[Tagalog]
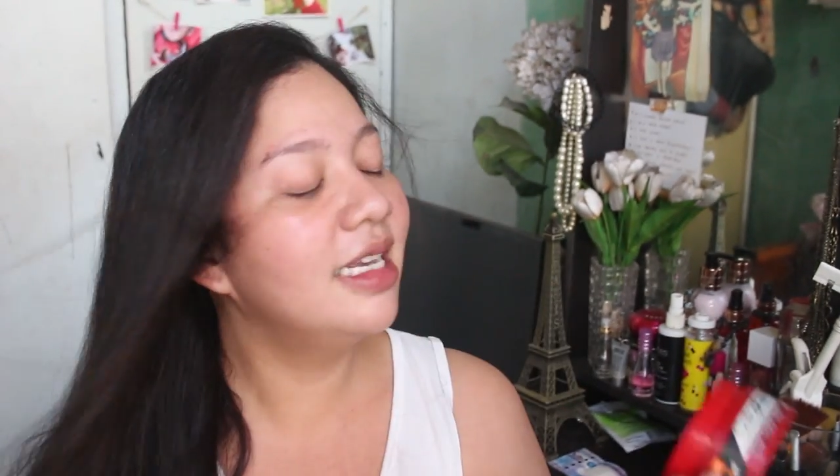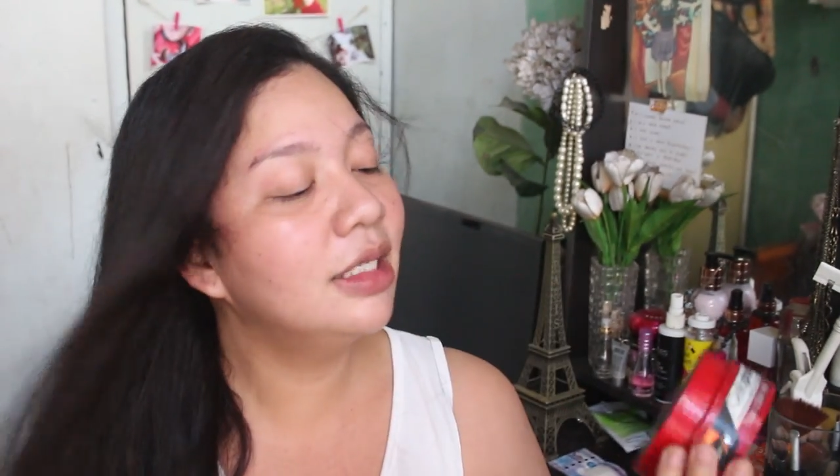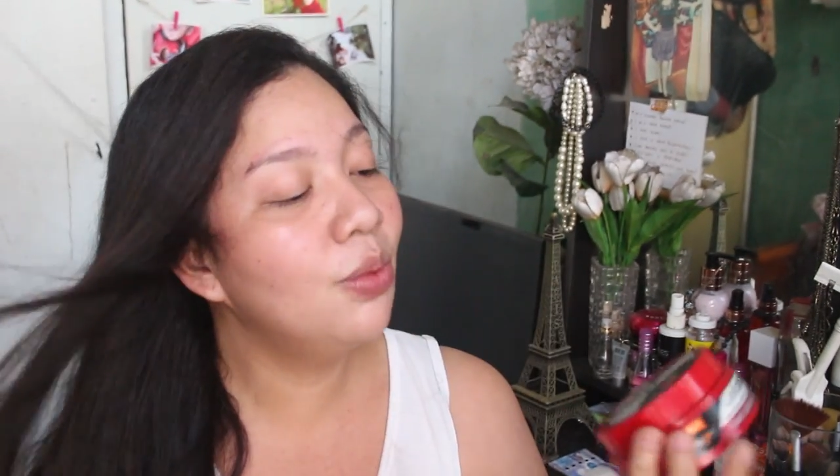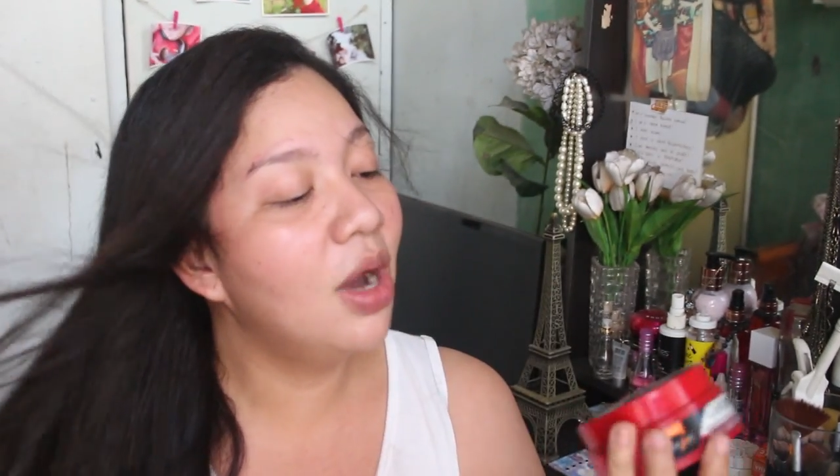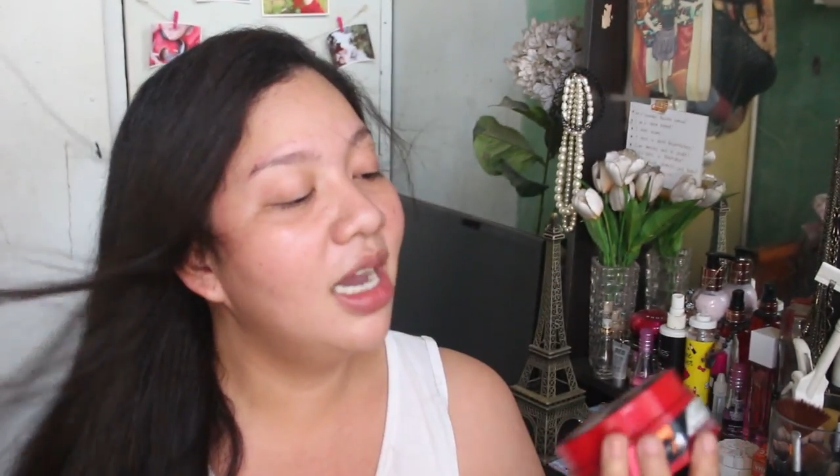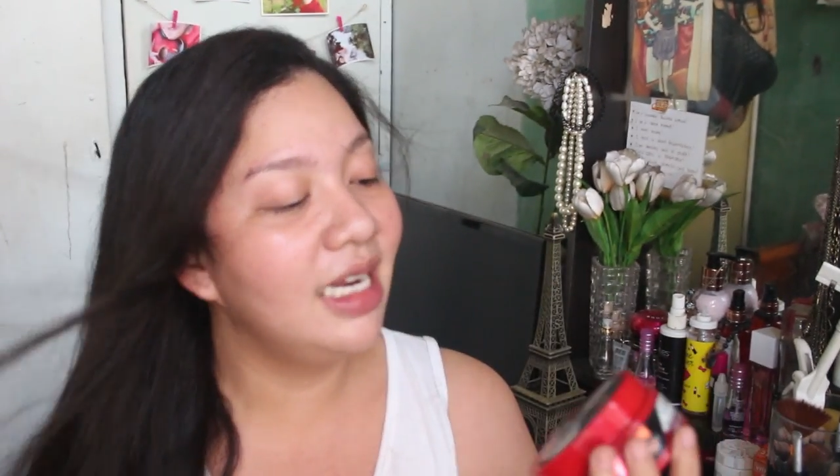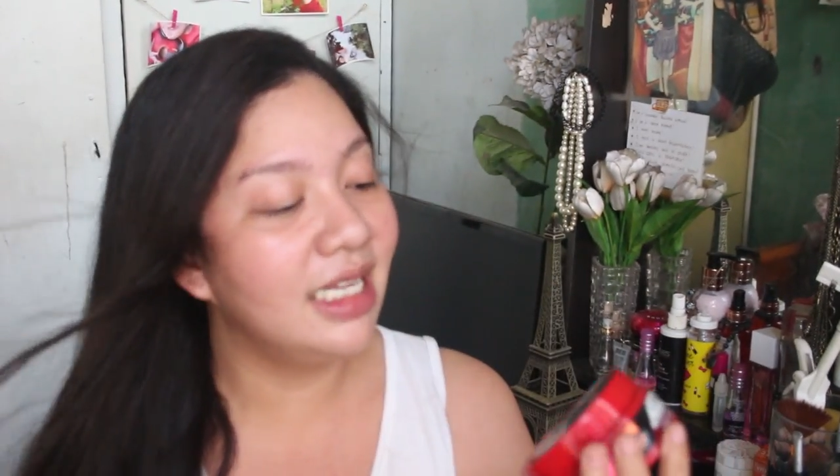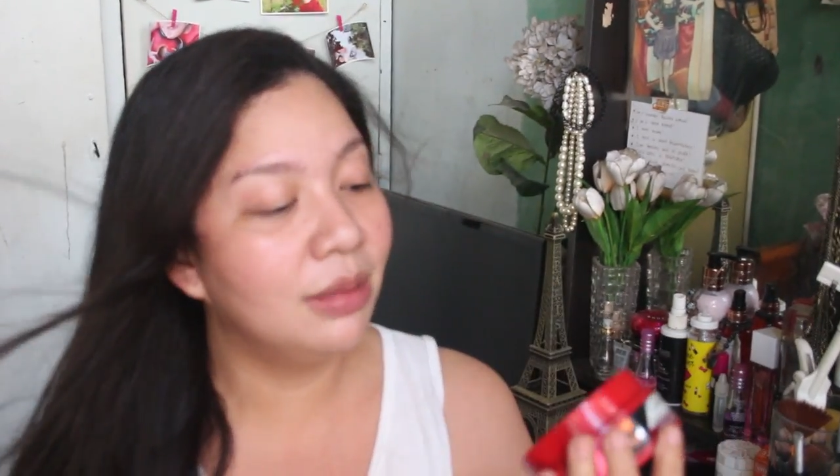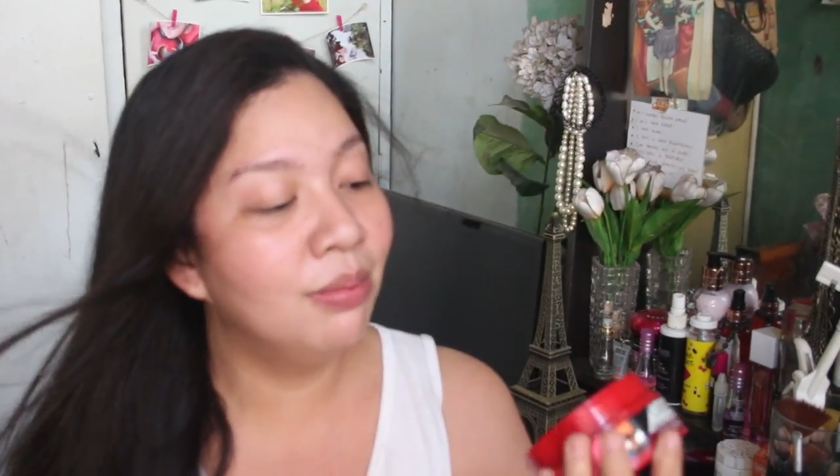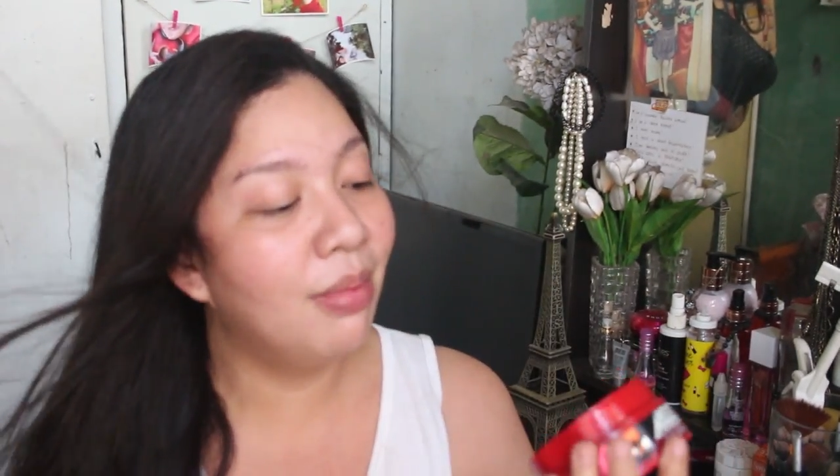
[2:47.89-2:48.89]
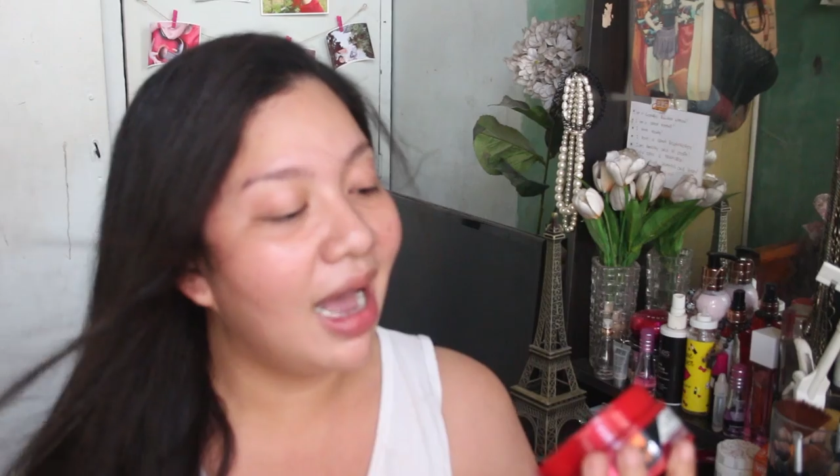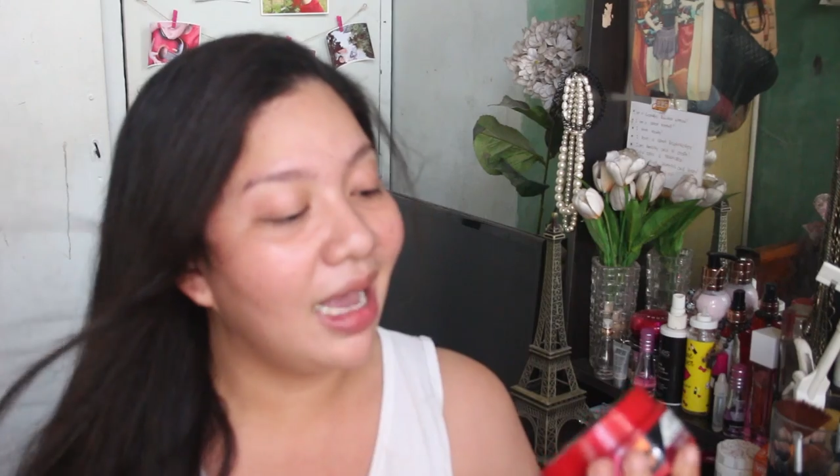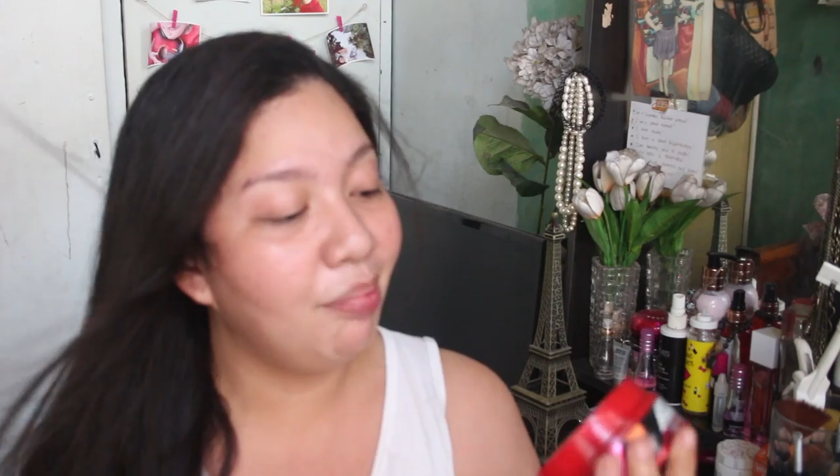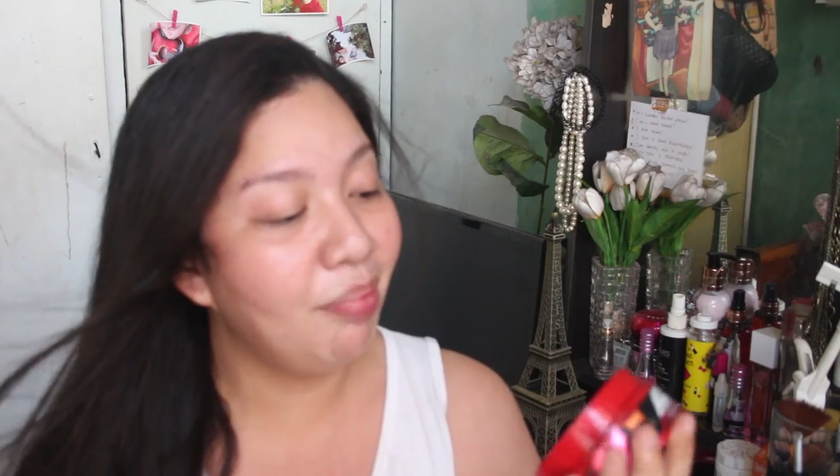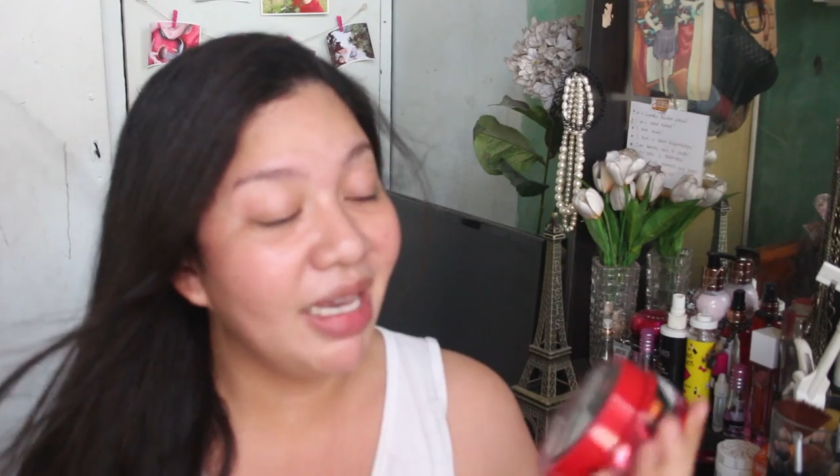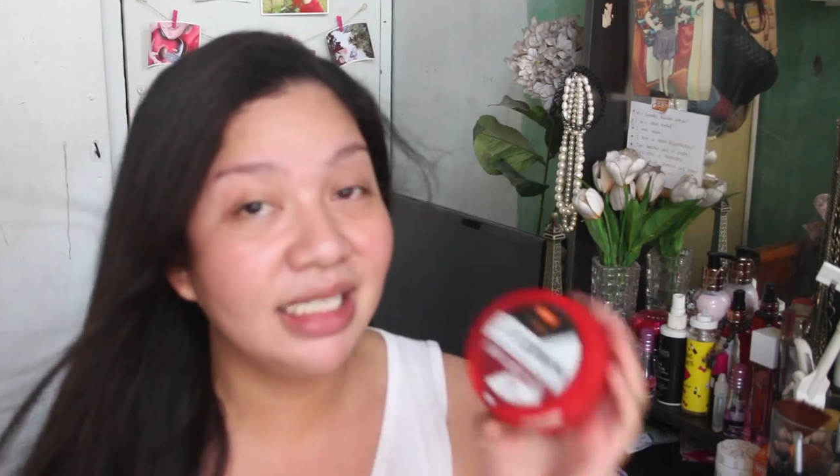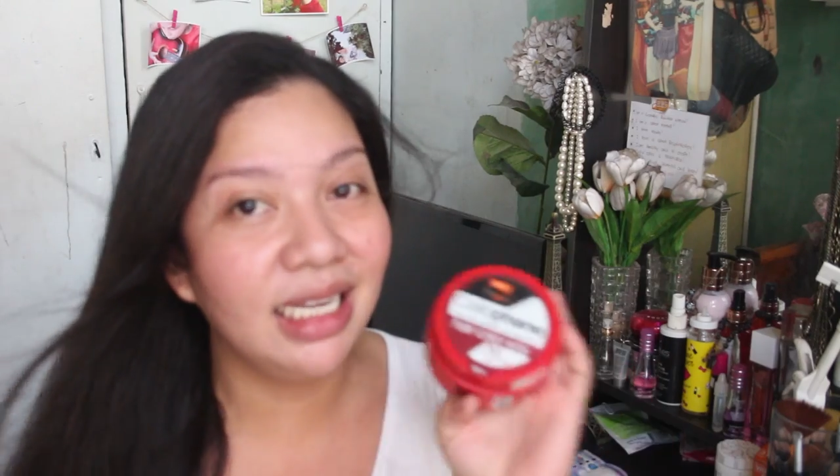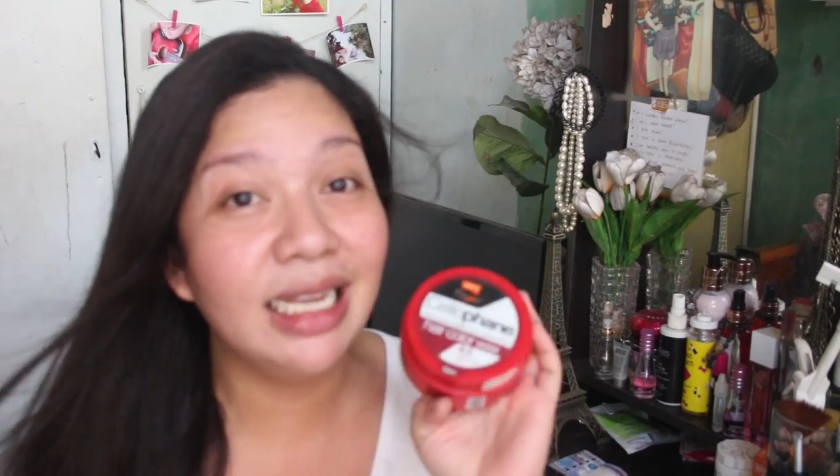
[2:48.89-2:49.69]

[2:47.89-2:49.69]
This one is by Pixel.